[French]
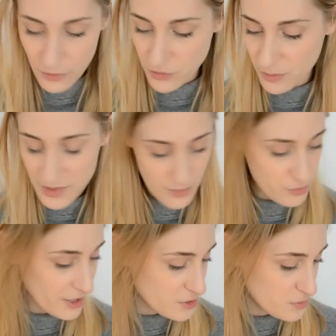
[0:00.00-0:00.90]
éventuellement ça
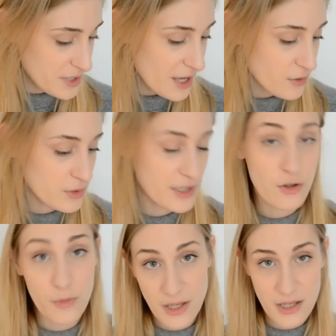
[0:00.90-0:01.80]
pourrait être bien, donc il est
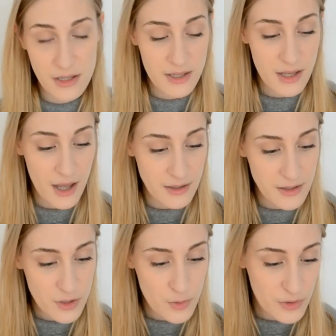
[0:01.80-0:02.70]
commercialisé à
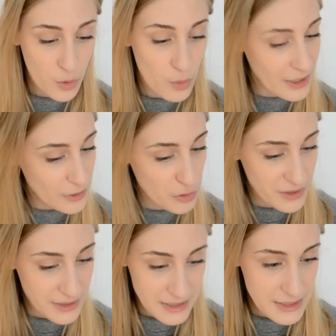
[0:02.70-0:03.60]

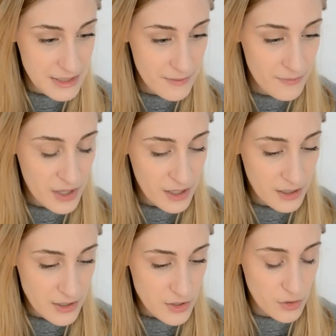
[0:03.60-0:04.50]
18,90€
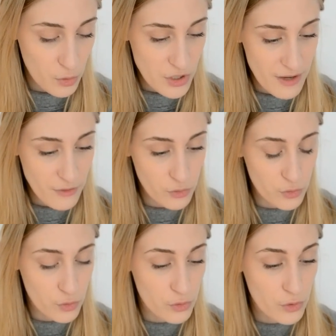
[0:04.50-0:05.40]
et c'est de rouge à lèvres
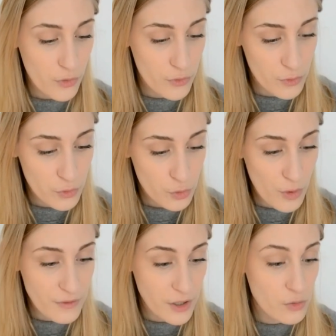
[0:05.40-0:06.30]
d'une contenance de
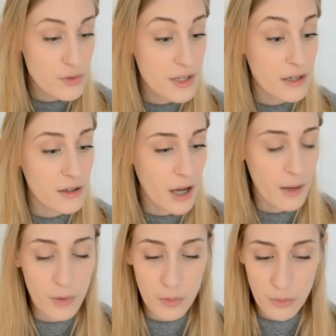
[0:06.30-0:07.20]
3,5
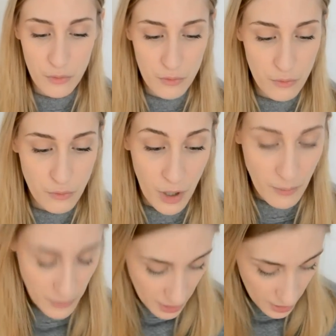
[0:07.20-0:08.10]
grammes.
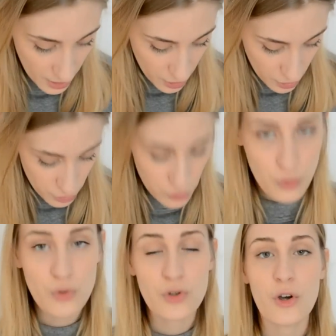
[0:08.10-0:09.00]
Voilà.
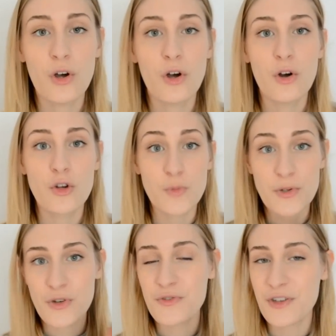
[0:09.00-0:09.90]
Donc je
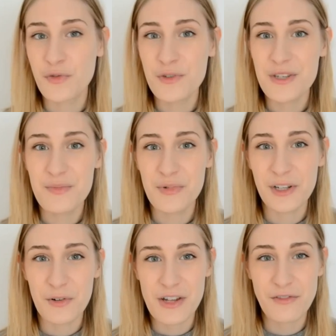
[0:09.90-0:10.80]
pense que je vous ai tout dit pour
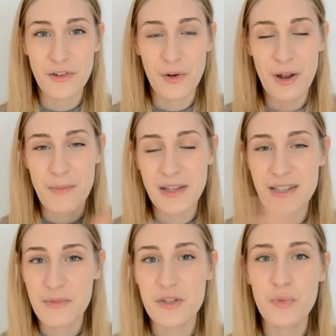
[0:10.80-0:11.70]
les rouges à lèvres dans la partie
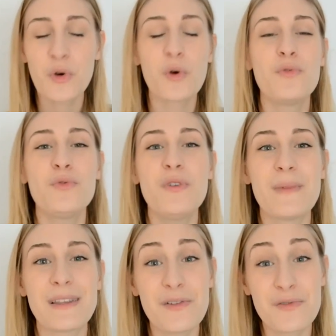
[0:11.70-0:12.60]
un petit peu revue et
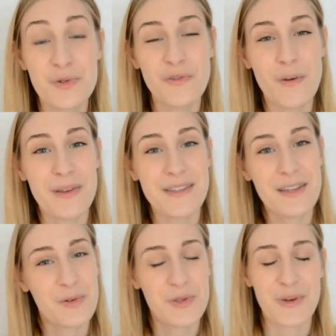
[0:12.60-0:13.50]
maintenant du coup on va
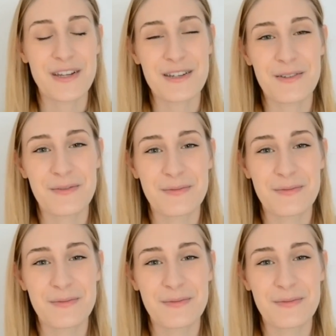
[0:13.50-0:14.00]
passer au swatch.